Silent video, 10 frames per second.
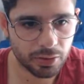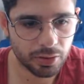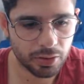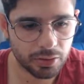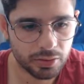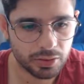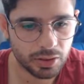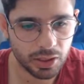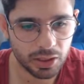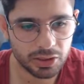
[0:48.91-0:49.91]
diyor.
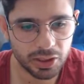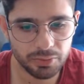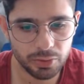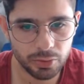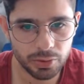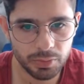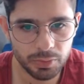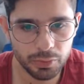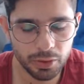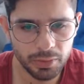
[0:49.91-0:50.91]
Kaç chapter olur
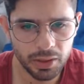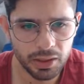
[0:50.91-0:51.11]
bilmiyorum.